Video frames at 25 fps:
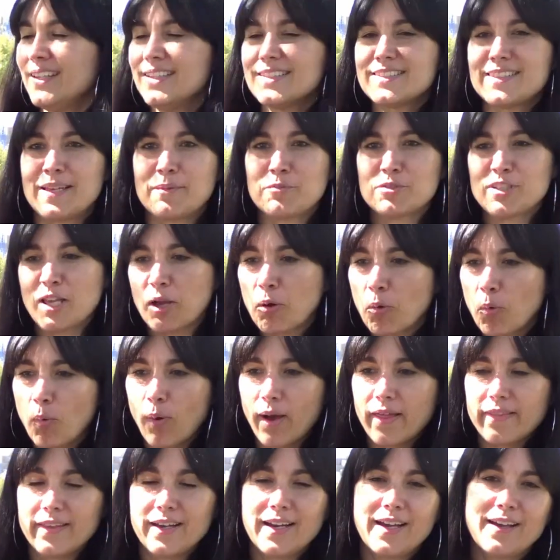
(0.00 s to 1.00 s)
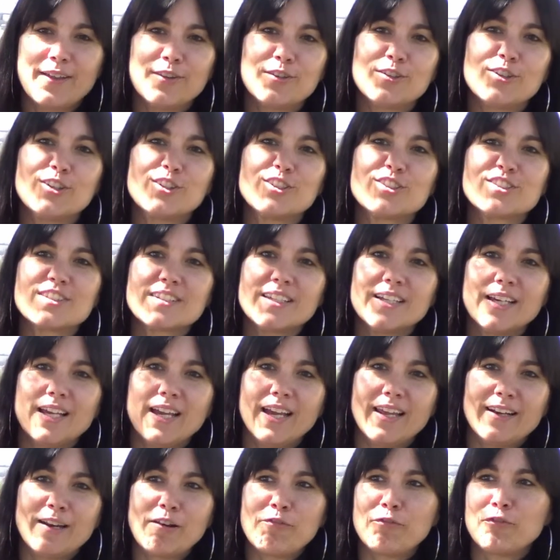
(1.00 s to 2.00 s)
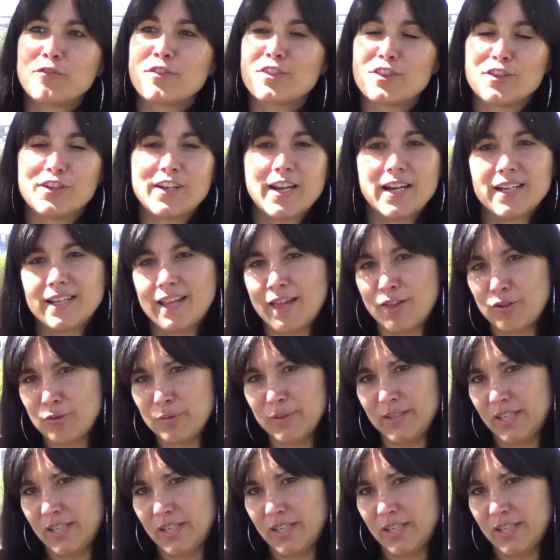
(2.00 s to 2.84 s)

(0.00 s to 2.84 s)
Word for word: estamos encuadrados en el funcionariado